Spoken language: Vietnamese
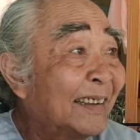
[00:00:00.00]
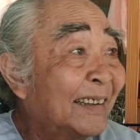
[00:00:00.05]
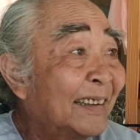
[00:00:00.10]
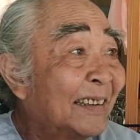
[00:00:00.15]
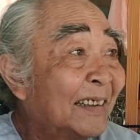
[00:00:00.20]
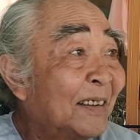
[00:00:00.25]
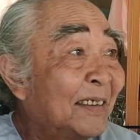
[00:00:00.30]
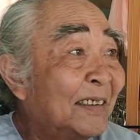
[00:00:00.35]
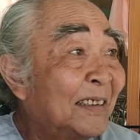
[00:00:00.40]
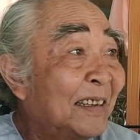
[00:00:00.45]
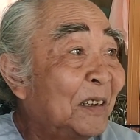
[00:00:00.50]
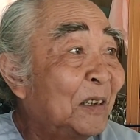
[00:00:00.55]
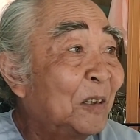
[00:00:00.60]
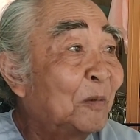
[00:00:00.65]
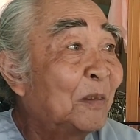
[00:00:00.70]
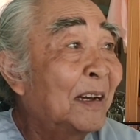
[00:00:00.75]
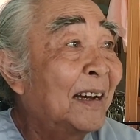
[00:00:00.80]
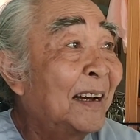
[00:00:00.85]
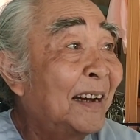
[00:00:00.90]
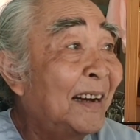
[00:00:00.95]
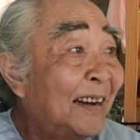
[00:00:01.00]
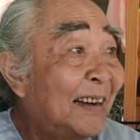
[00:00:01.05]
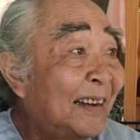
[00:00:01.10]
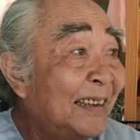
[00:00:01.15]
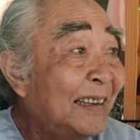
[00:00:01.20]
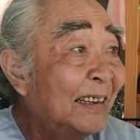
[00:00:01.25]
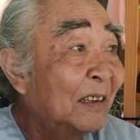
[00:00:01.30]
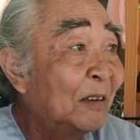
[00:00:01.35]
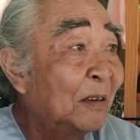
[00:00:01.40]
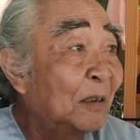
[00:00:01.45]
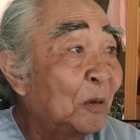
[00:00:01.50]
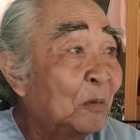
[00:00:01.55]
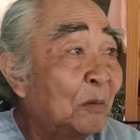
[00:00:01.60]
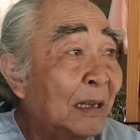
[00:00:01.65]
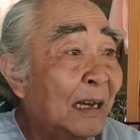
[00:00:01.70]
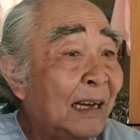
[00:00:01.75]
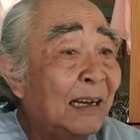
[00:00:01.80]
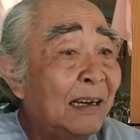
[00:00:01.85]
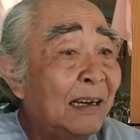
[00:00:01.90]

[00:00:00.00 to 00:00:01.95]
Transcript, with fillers: Dạ. coi chừng chúng ta hớ rồi yeah. Dạ. chúng